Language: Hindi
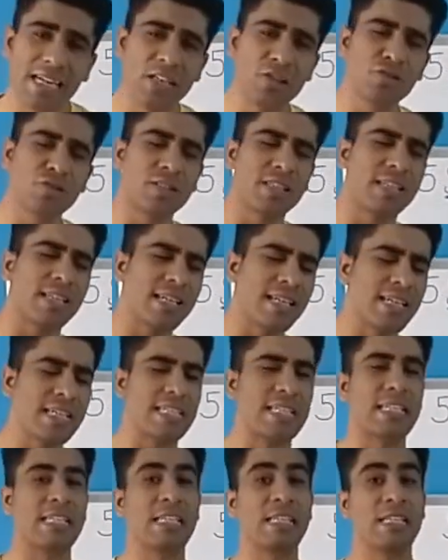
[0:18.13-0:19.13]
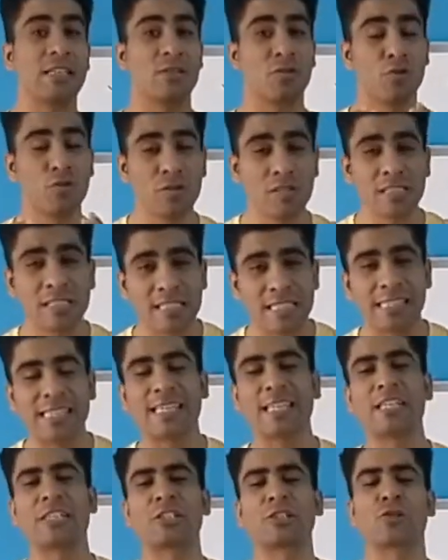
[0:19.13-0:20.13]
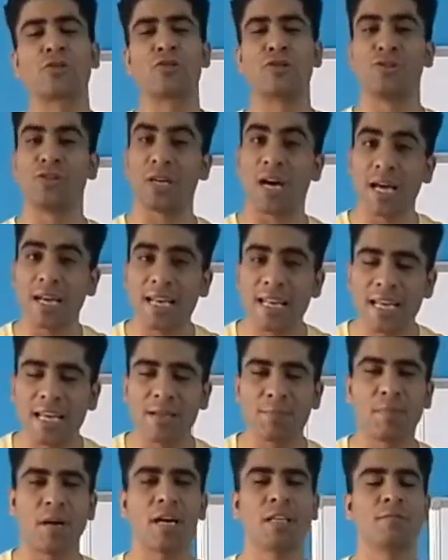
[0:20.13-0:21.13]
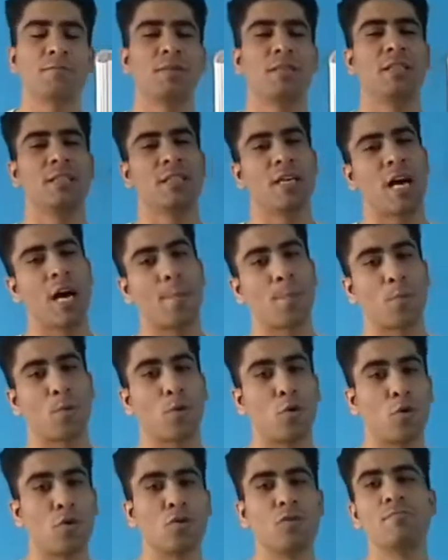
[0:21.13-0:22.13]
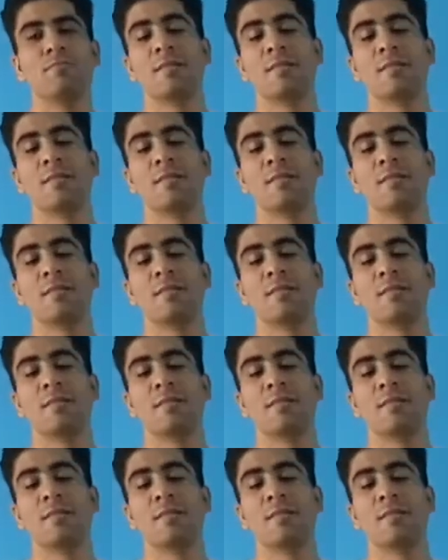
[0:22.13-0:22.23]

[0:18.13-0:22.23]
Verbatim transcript: न्यूज़ ये है कि उन सीक्रेट्स को जानने के बाद भी आपको